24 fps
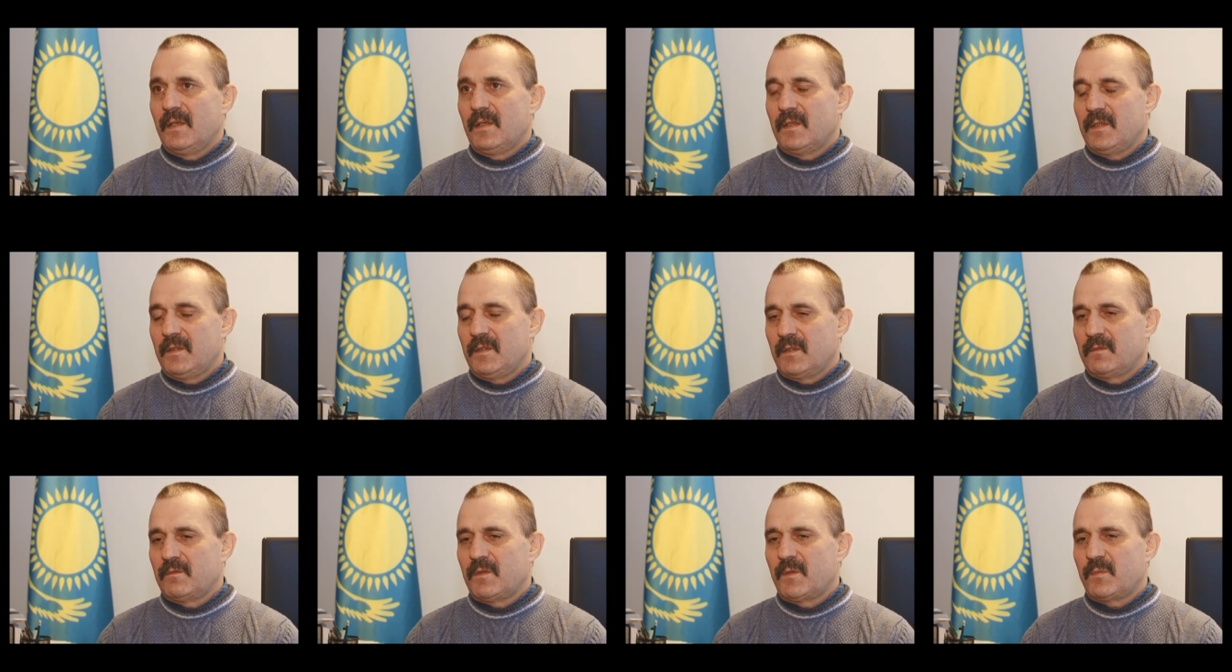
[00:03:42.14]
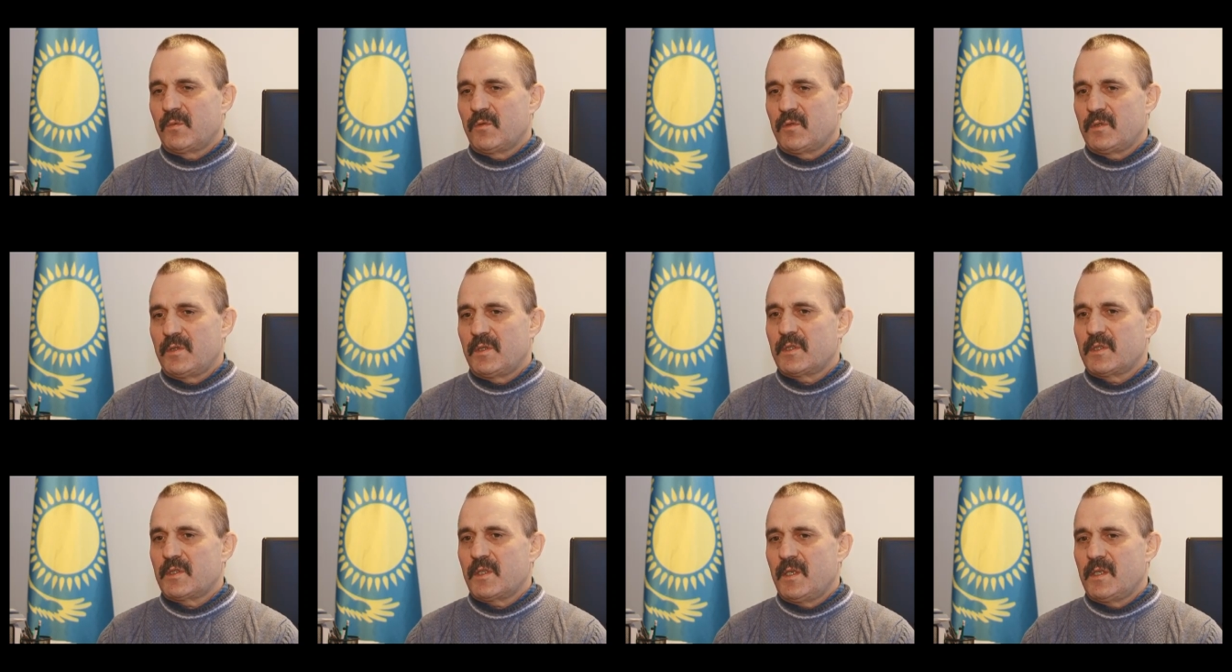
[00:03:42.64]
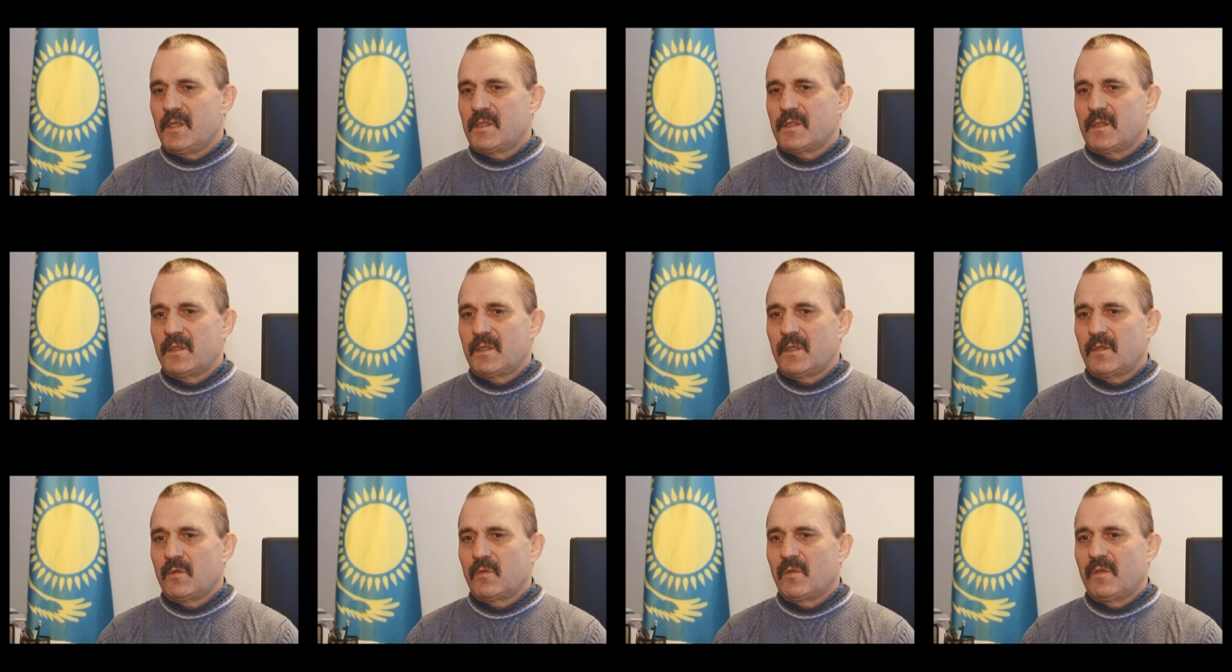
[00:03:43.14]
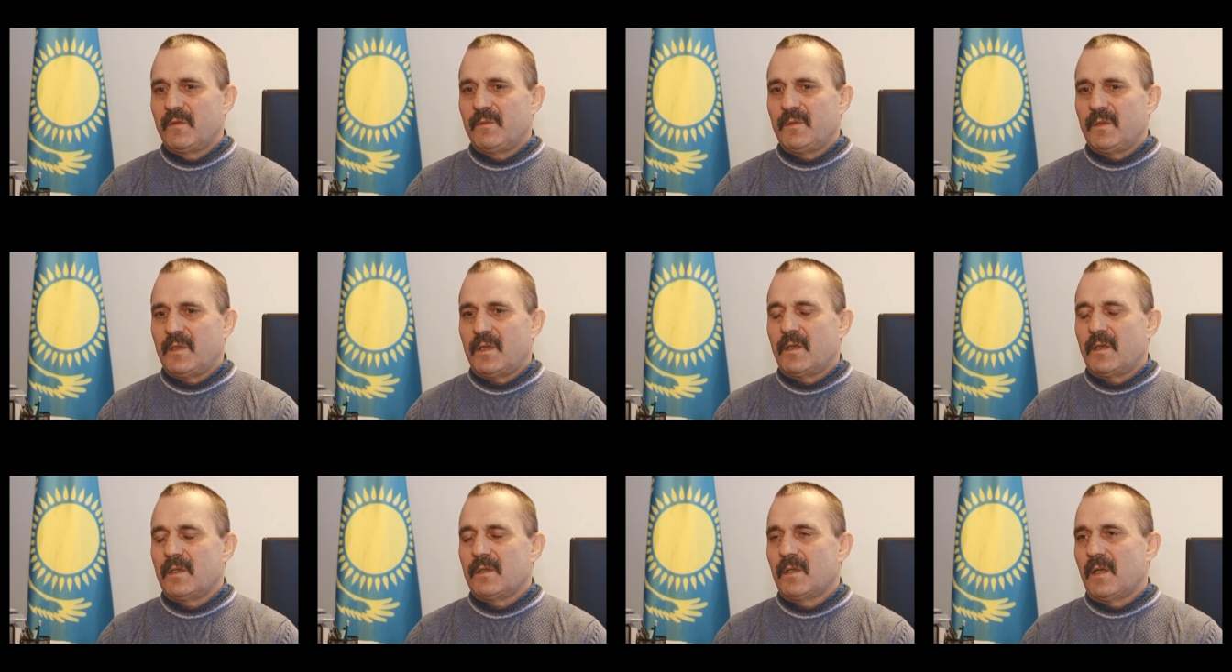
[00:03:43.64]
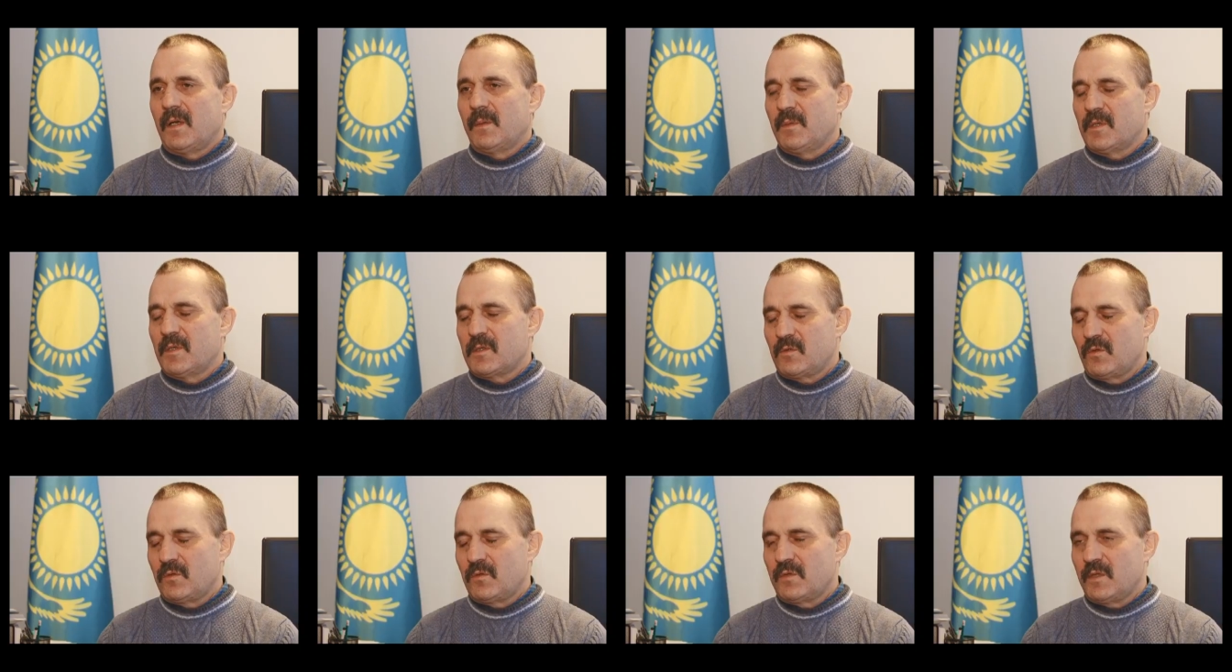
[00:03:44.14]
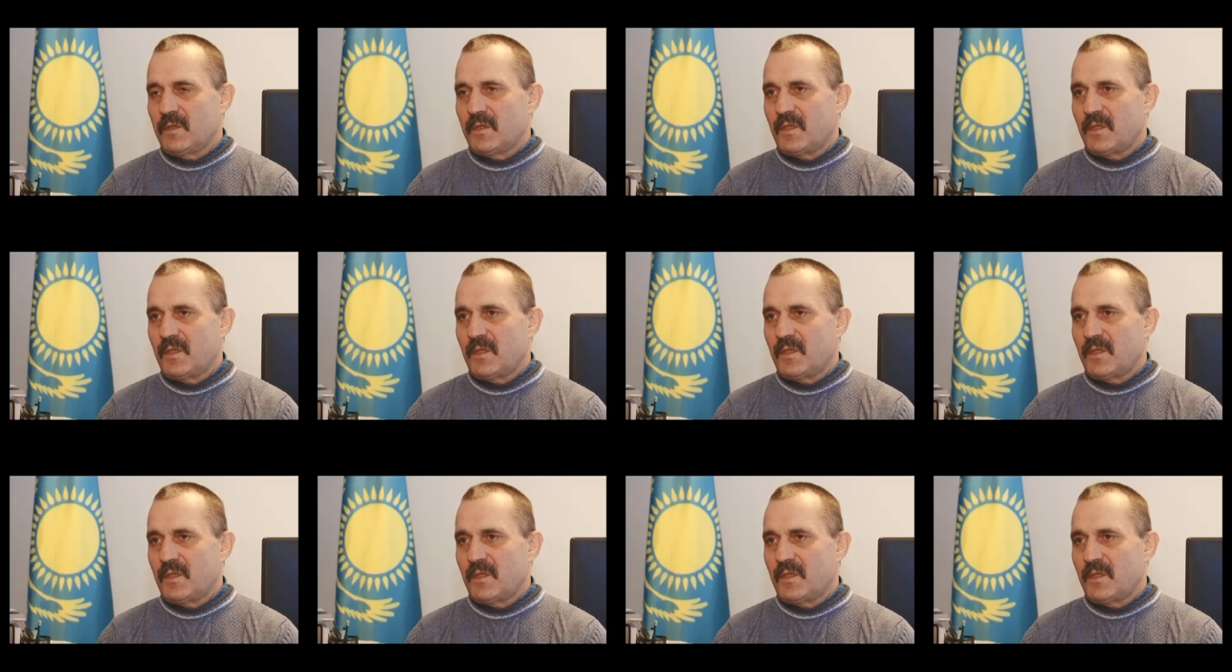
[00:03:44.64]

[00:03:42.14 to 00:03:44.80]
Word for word: Этот вопрос решается на уровне областного